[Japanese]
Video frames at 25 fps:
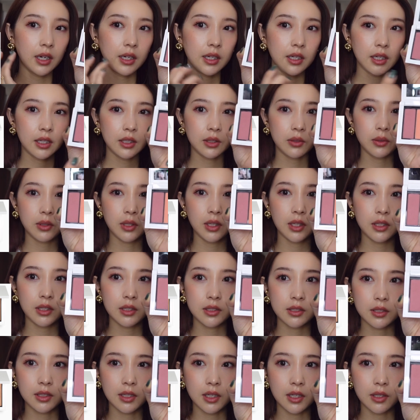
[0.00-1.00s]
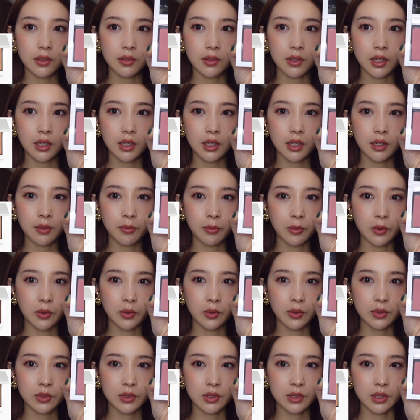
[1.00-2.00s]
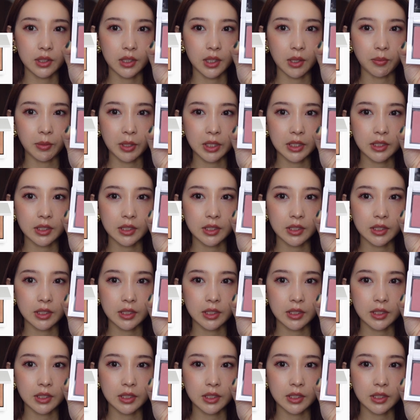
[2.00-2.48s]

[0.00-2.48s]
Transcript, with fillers: イライト系に使えるカラーもついてまし